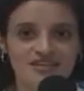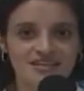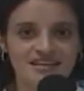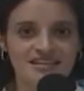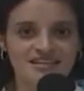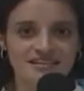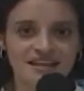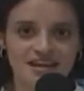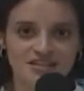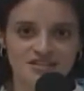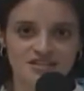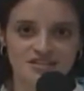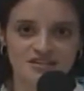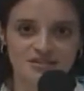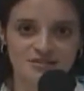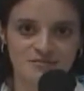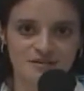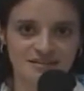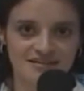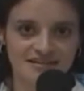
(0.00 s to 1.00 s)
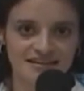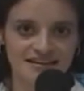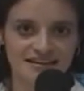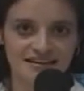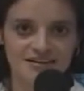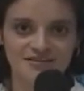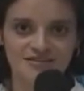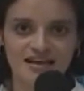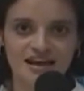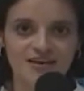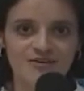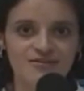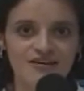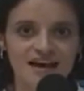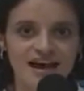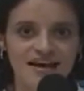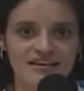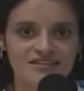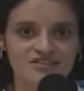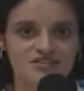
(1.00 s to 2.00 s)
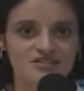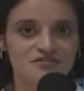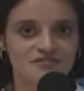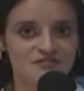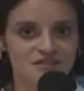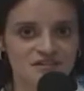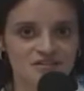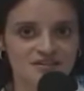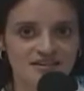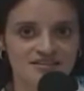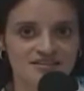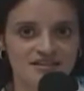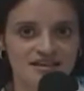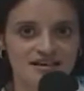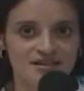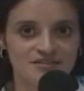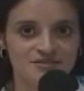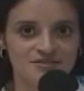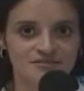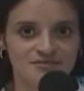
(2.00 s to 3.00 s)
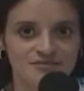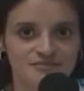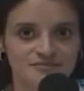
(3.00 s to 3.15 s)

grandes artistas brasileiros a lugares de difícil acesso.